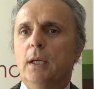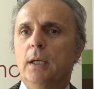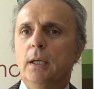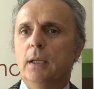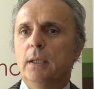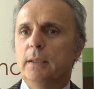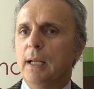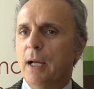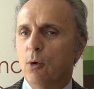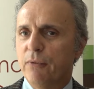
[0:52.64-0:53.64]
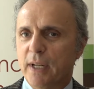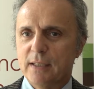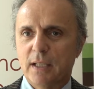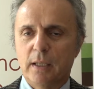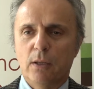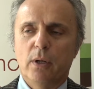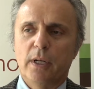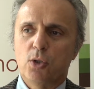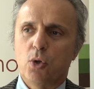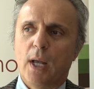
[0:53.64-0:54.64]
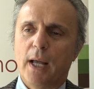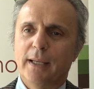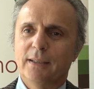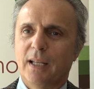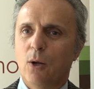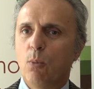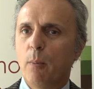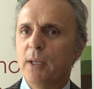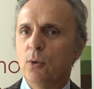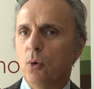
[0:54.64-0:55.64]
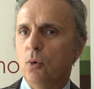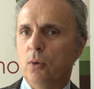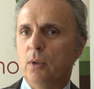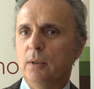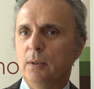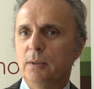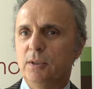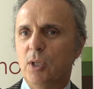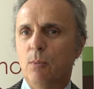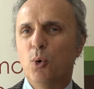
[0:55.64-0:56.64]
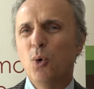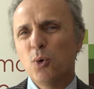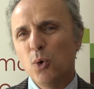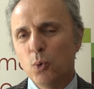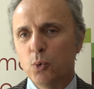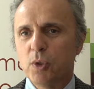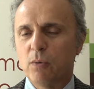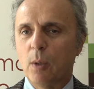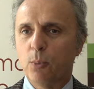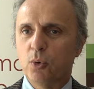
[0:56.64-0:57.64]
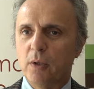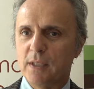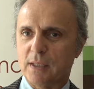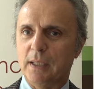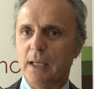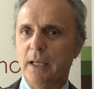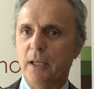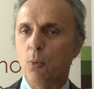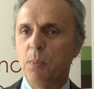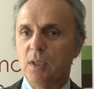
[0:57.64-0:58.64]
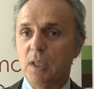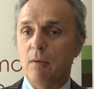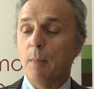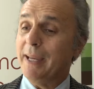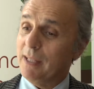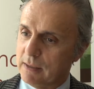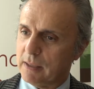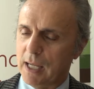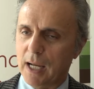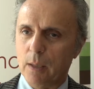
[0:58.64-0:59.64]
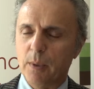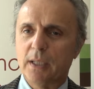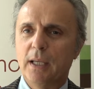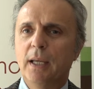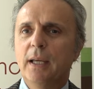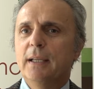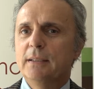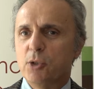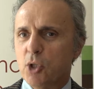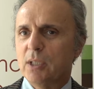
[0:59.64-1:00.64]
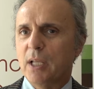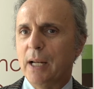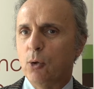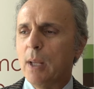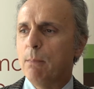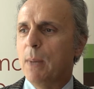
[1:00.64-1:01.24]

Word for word: eh, della conferenza agricola regionale che sarà un momento eh, diciamo, non conclusivo dal punto di vista degli obiettivi ma iniziale perché si getteranno le